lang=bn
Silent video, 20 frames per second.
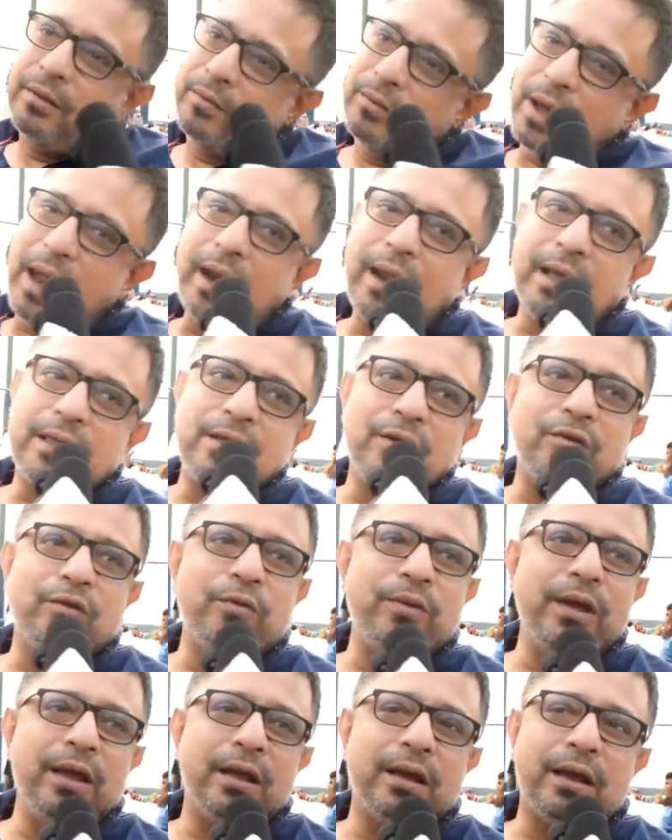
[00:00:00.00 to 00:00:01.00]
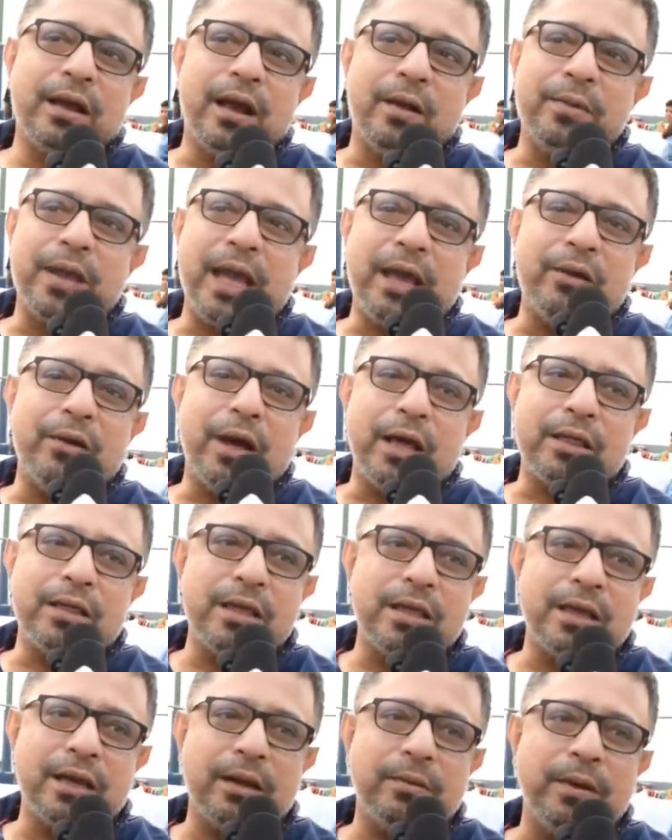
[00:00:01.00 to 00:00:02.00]
ভালো লাগছে খুবই আমি কেন
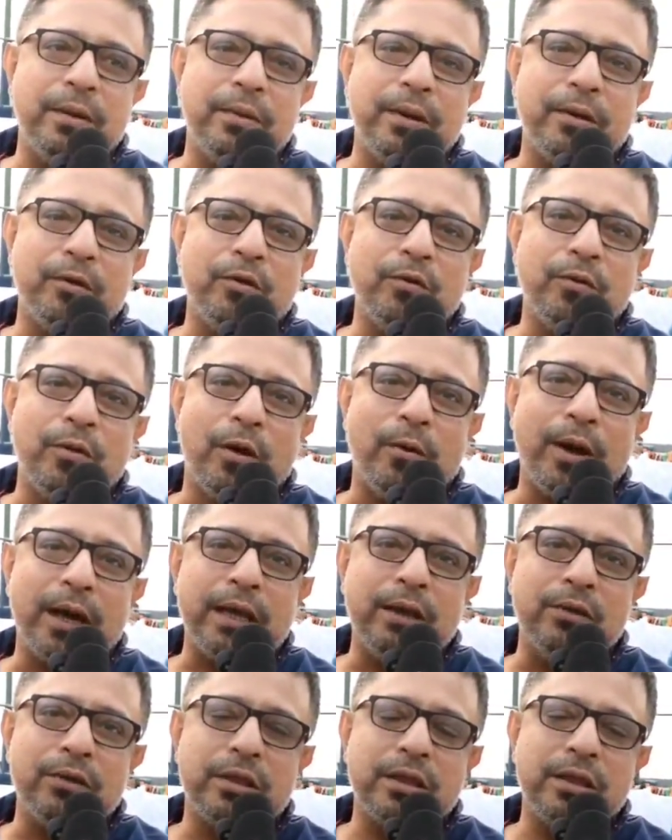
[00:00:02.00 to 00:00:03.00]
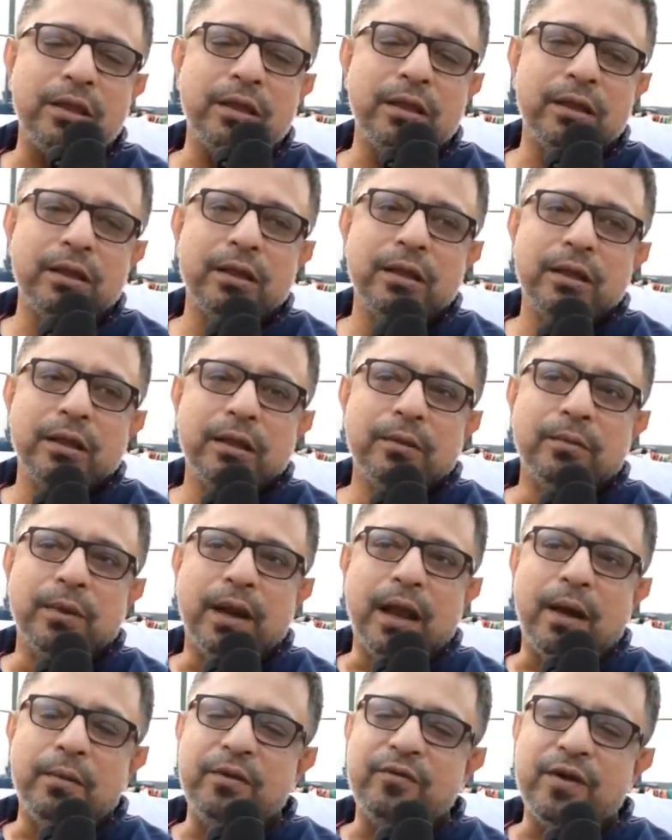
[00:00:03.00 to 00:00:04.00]
আছি সেটা ভেবে খুব অবাকই হচ্ছি
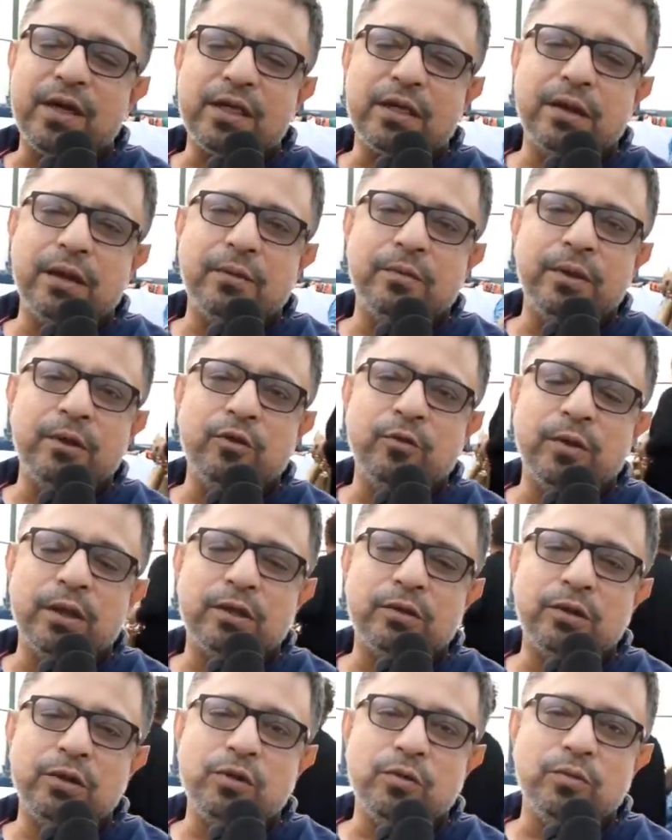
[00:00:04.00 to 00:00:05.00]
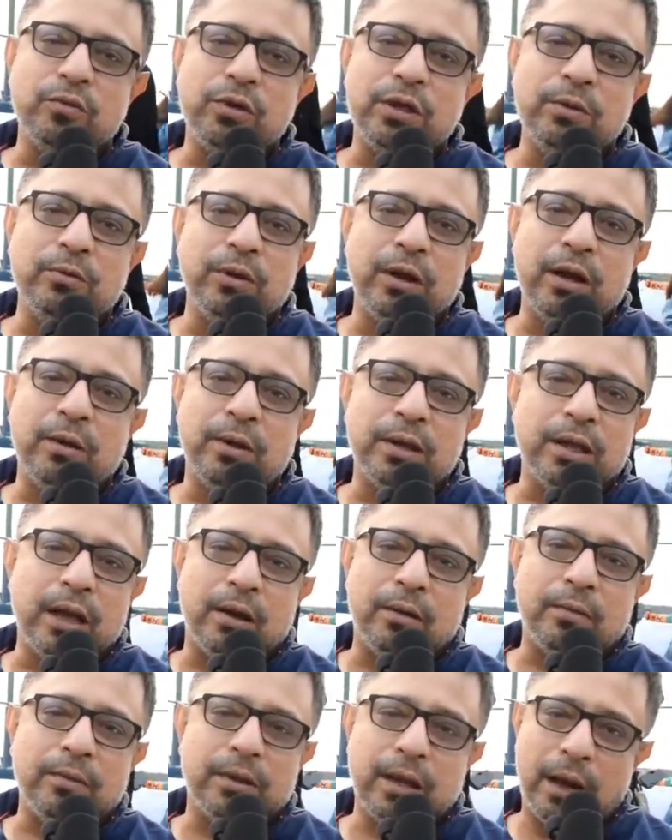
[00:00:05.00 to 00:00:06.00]
মানে আমি ফ্যাশনের বিন্দুমাত্র কিছু বুঝি বলে আমার
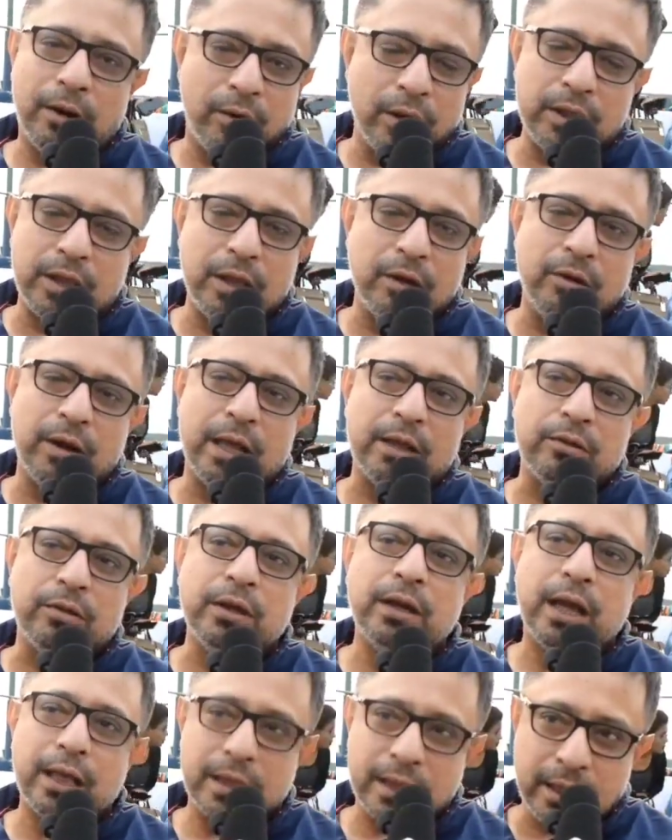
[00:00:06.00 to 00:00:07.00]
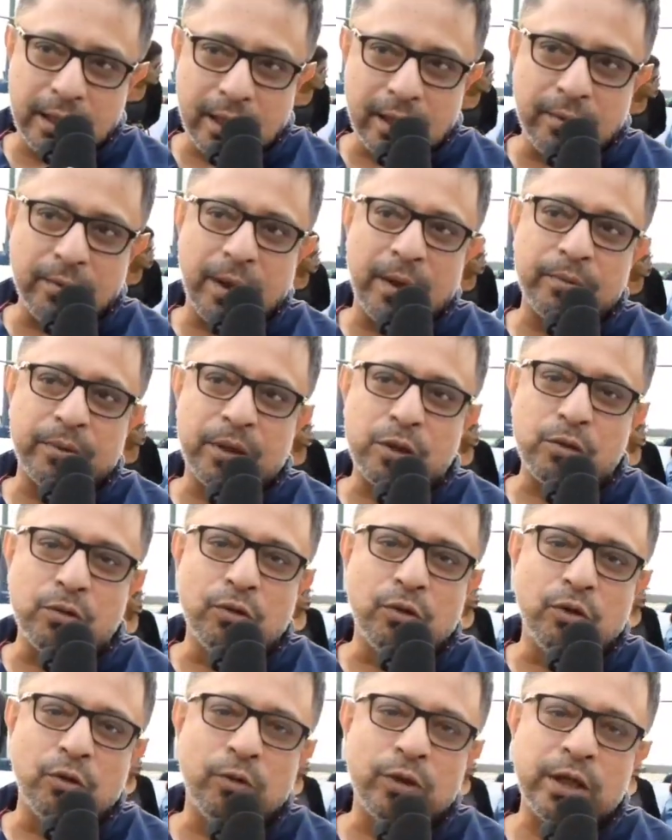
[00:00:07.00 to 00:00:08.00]
ধারণা ছিল না এতদিন আজকে থেকে ভাবতে
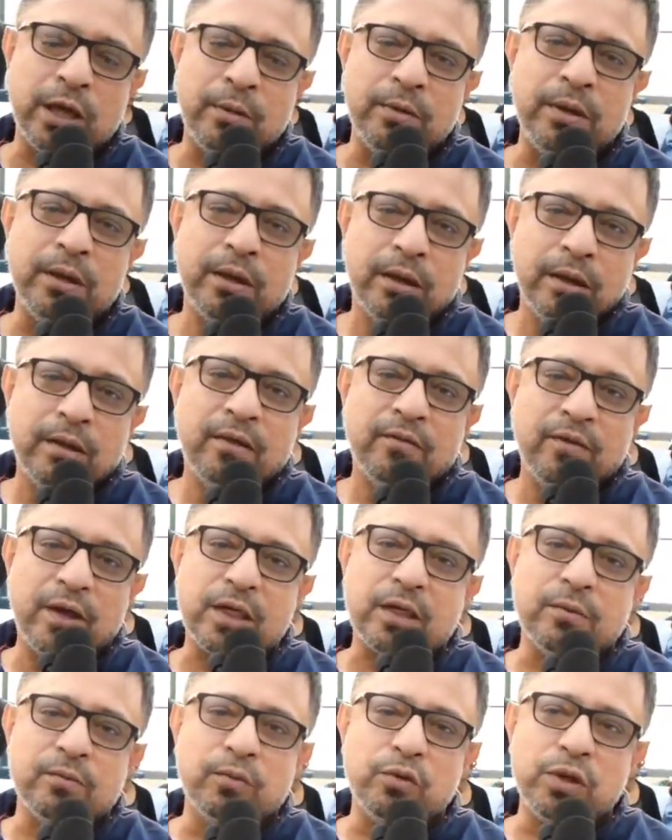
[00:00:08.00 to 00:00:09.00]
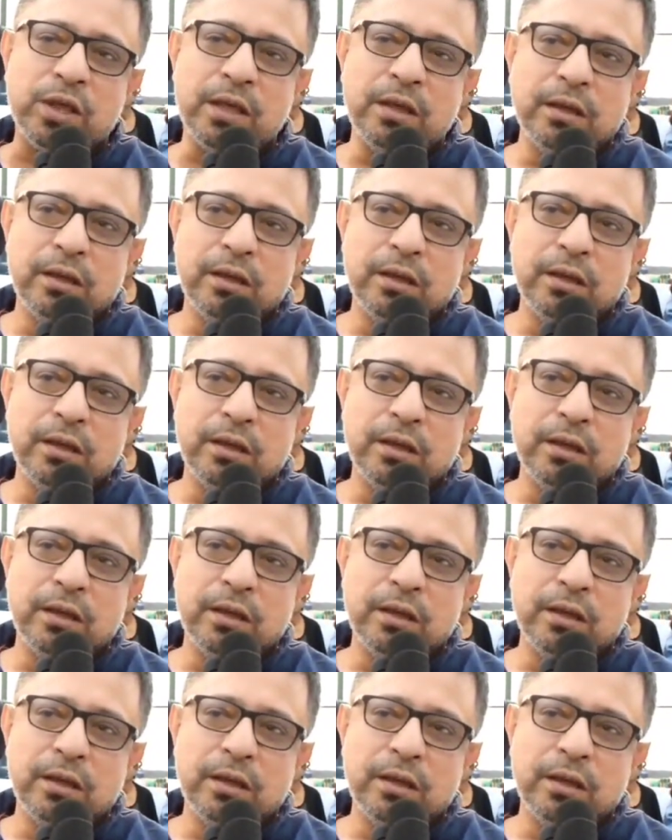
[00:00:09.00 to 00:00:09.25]
শুরু করবো যে আমি ফ্যাশন বুঝি